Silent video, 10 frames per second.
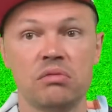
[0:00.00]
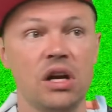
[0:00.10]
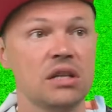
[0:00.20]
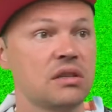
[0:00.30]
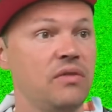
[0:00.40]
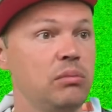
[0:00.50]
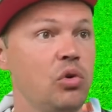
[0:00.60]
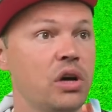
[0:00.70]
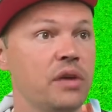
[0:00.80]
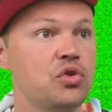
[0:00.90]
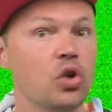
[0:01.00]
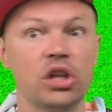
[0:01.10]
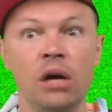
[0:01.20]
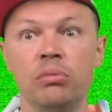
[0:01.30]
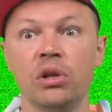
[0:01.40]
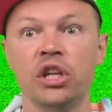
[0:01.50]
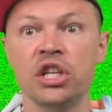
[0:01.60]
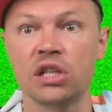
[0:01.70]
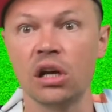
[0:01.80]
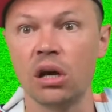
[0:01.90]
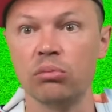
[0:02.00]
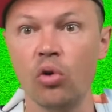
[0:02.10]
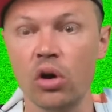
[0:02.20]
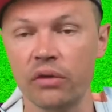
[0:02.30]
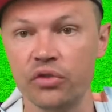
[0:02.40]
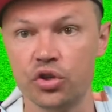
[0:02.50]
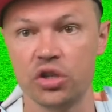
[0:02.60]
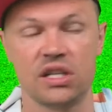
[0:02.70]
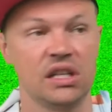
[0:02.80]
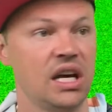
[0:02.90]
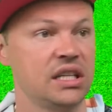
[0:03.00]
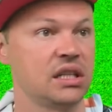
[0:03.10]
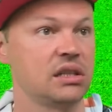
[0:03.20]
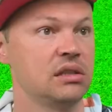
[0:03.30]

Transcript: раз и два блока и все. А там было несколько блоков, еще и солдатик.